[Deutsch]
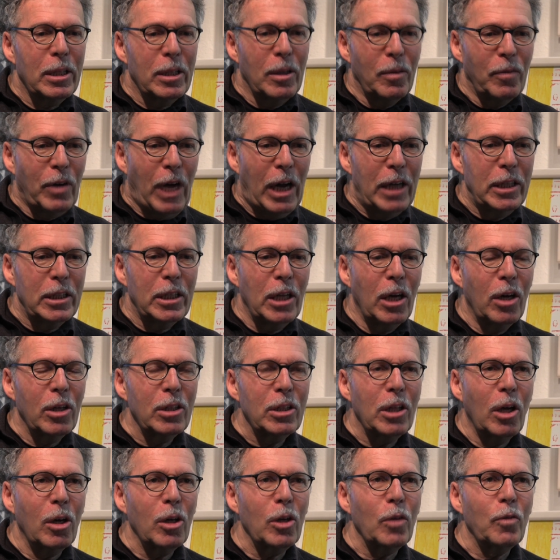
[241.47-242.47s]
Dann Walter
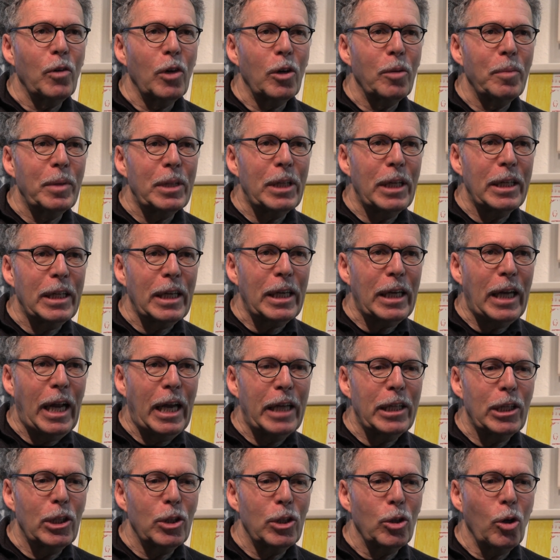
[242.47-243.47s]
hat angefangen mit einer
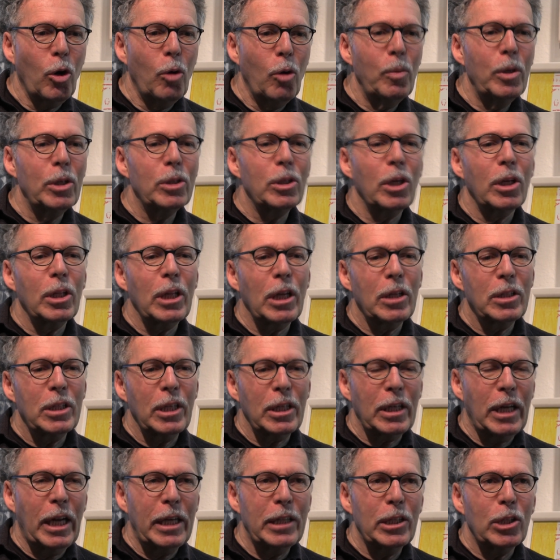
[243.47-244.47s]
kleinen Trommel, dann aus
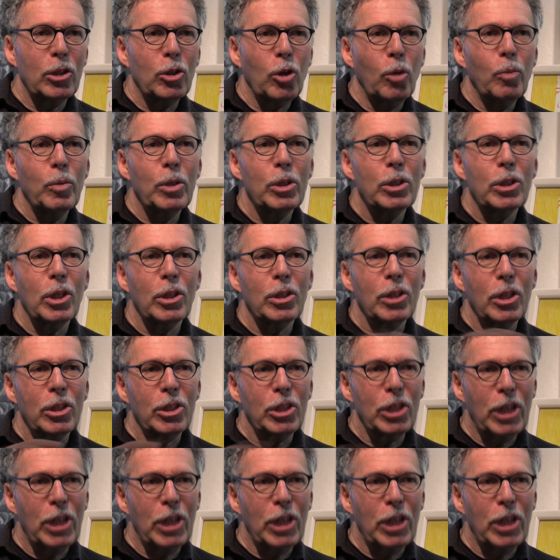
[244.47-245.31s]
der kleinen Trommel ist dann das